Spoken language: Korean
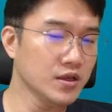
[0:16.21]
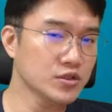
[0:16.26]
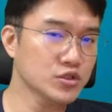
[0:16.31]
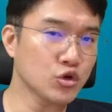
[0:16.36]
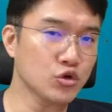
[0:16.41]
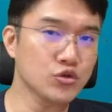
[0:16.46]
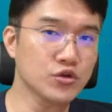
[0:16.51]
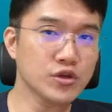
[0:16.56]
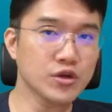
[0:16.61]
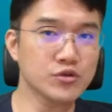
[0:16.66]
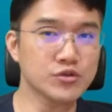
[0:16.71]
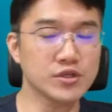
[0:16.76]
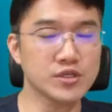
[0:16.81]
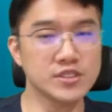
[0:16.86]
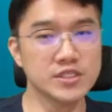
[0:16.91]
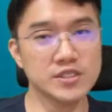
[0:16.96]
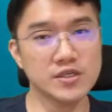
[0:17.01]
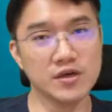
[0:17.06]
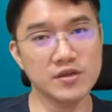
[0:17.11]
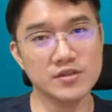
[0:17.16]
저녁에 어떻게
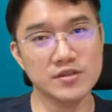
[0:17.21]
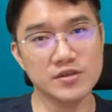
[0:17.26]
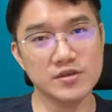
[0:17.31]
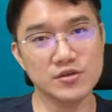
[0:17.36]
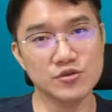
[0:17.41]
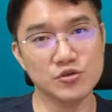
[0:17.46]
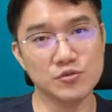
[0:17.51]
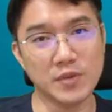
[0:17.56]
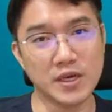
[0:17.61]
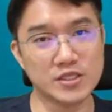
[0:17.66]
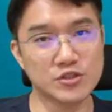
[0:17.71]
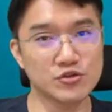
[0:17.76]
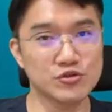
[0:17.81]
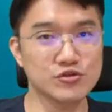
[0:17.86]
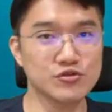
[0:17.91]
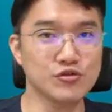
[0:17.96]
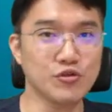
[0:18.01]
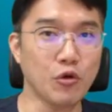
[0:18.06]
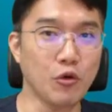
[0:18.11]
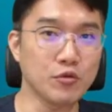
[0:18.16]
시간들을 좀 맞출
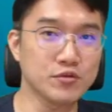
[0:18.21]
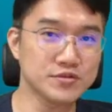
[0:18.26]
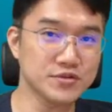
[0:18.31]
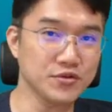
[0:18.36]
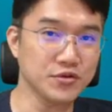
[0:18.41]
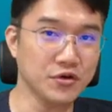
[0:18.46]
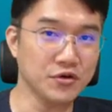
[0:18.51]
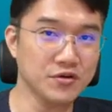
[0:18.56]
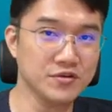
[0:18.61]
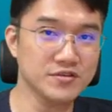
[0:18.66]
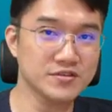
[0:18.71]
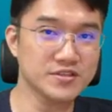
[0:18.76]
수가 없어요